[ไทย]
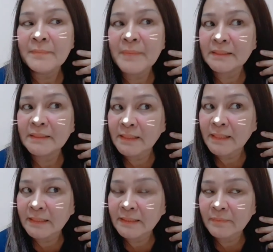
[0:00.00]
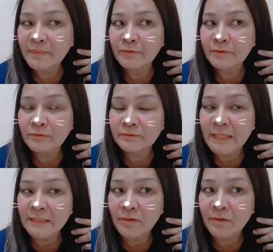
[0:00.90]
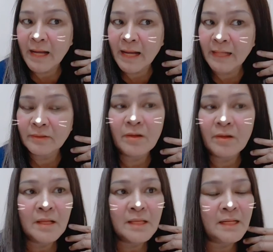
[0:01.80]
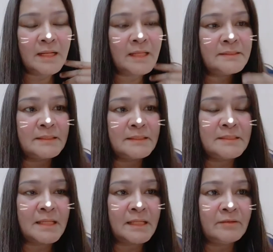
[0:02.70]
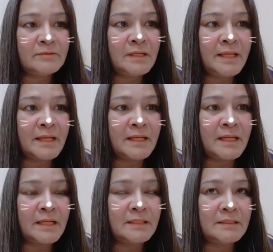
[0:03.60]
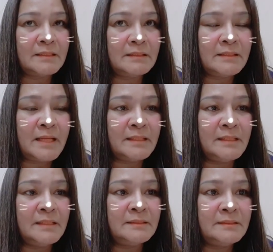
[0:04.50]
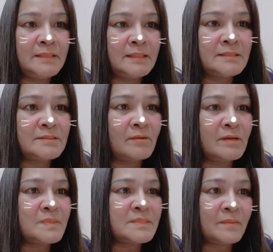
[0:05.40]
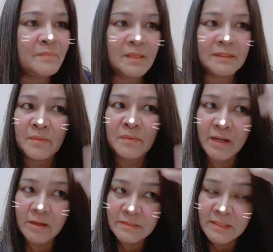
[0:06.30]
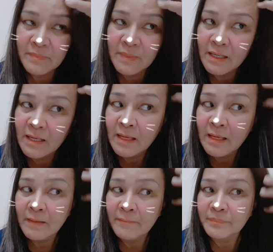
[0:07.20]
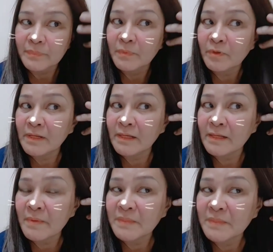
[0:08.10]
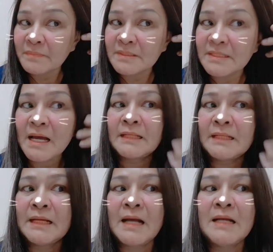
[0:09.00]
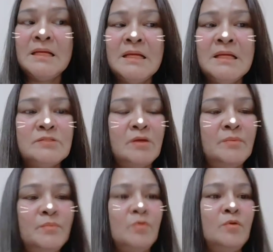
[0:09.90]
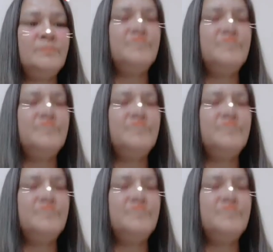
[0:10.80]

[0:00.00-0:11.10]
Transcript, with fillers: ปกติการทำคิวต้องสักสองครั้งเนาะหลังจากที่ซักแล้วเท่าแรกอะเดือนหนึ่งเดือนที่สองก็มาซ้ำอีกแต่ไม่น้อยเอาซ้ำนี้ไม่น้อยอยากได้แบบธรรมชาตินะคะ ส่วนผม